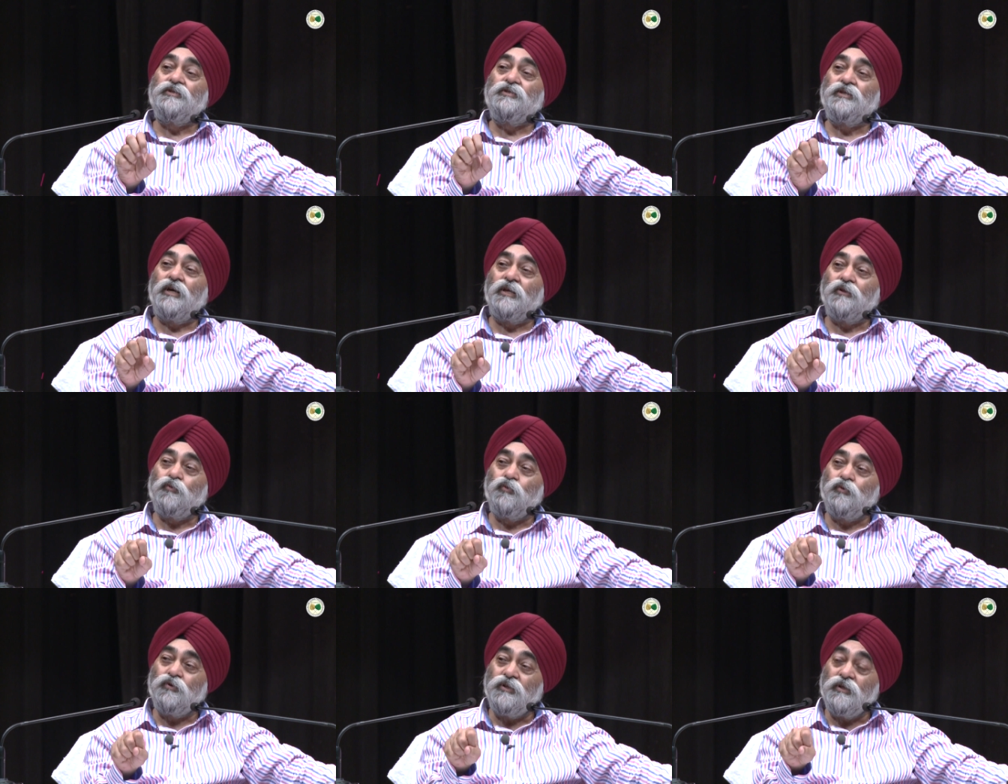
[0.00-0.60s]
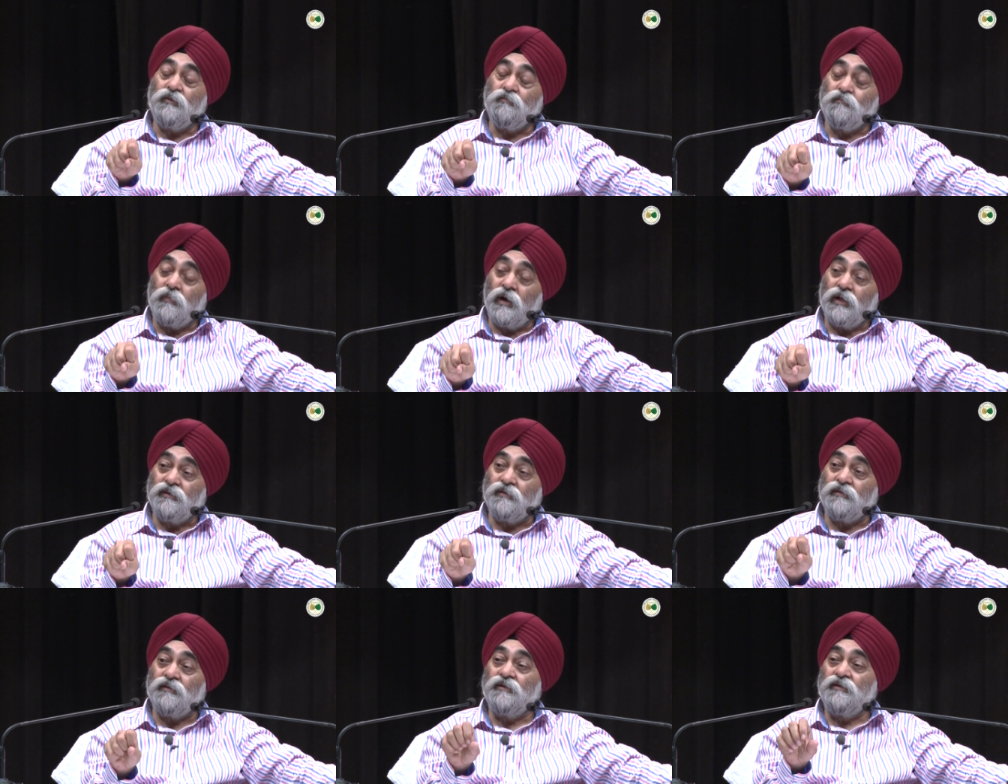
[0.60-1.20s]
सतगुरु की
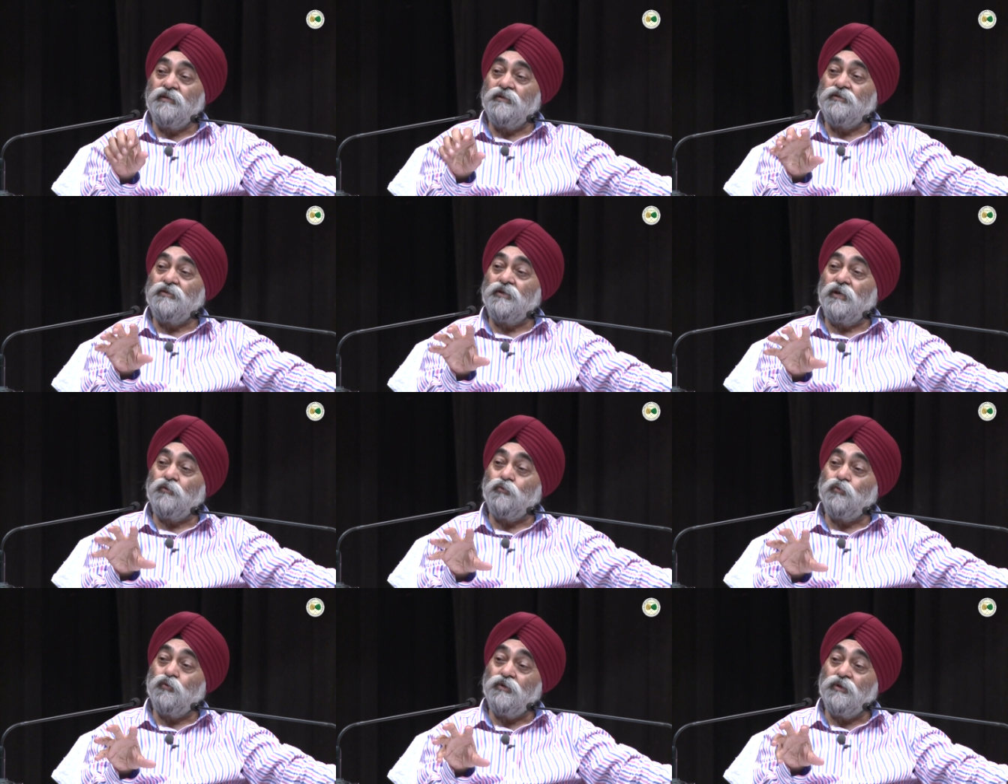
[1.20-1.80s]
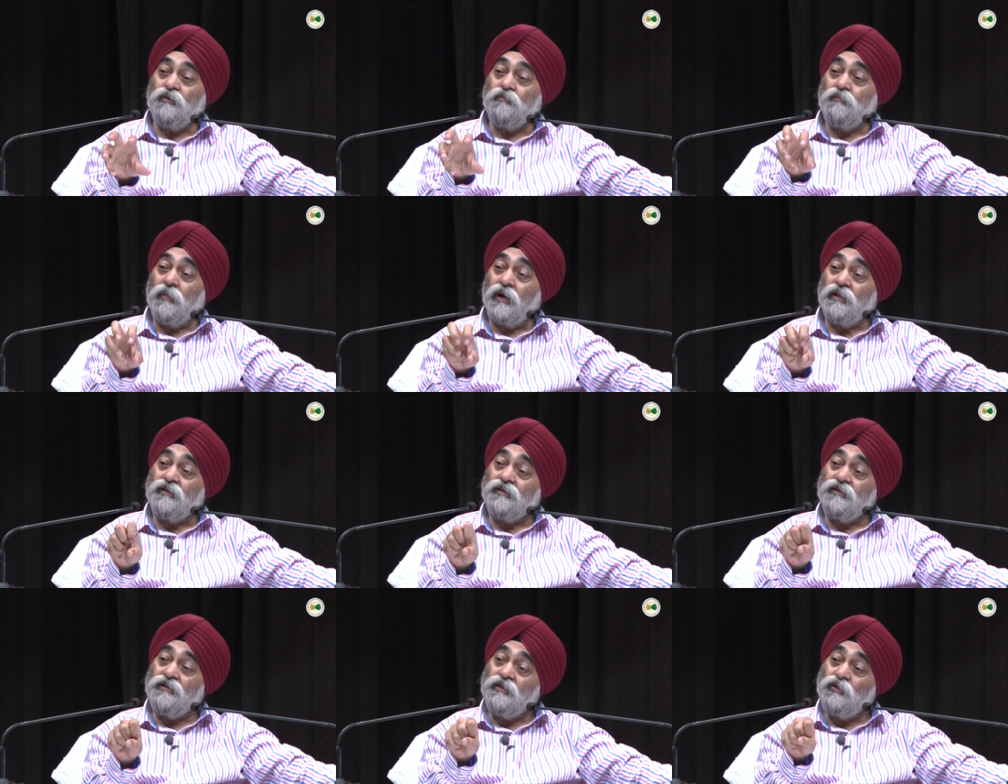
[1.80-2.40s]
मत सतगुर की
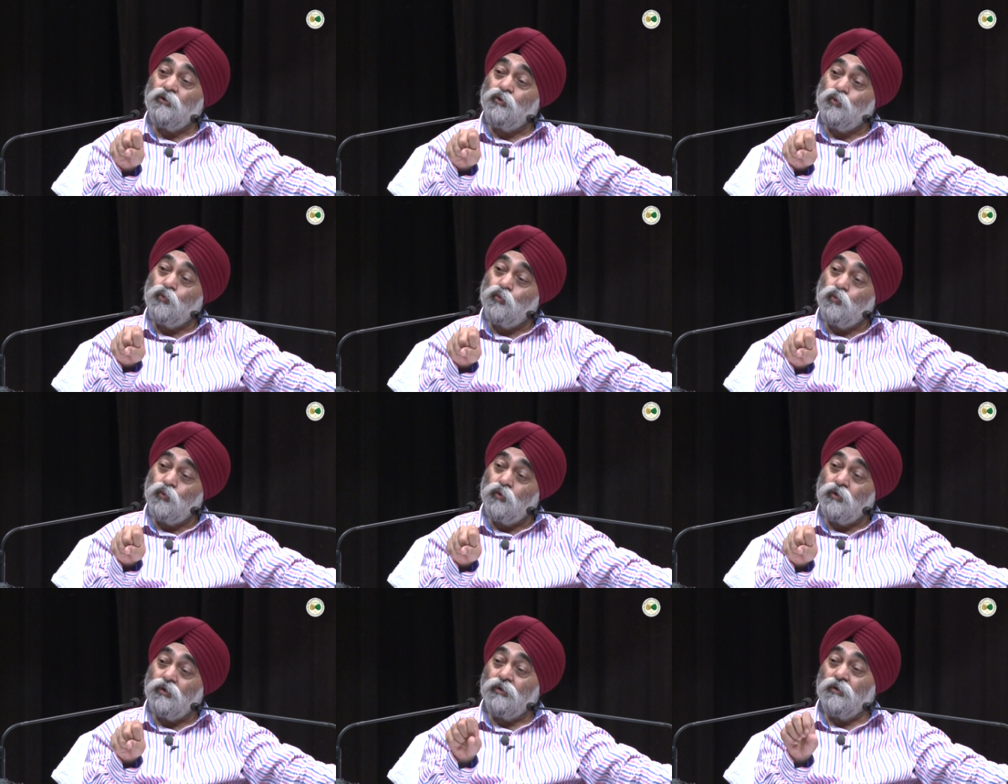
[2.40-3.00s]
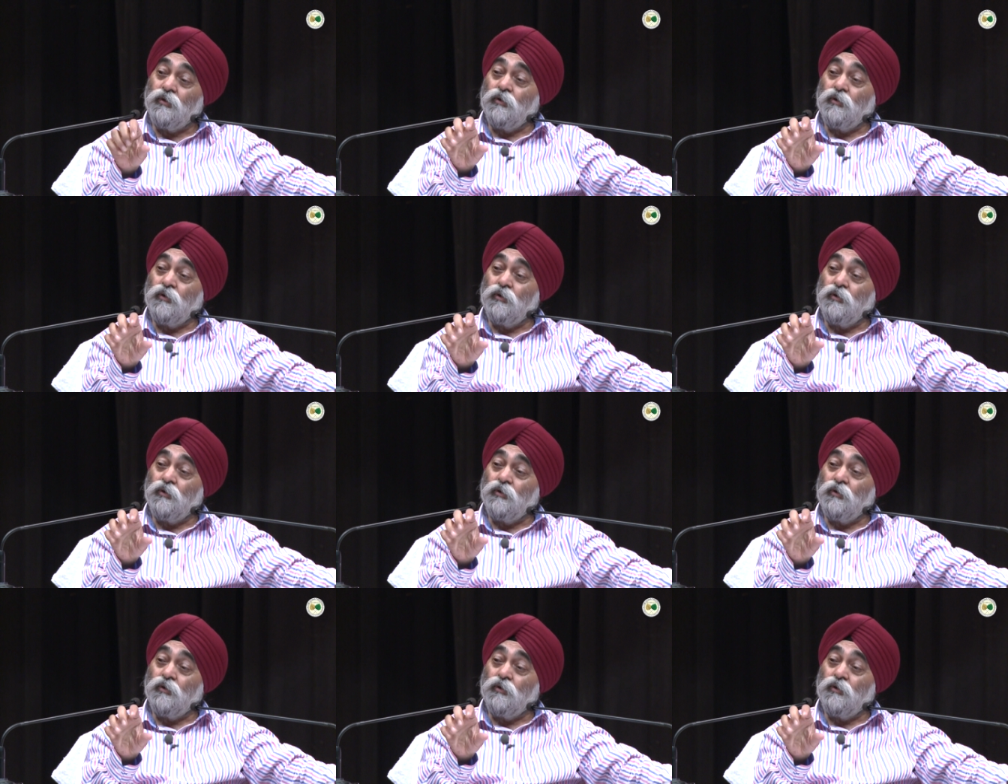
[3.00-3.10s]
मत दी धूड़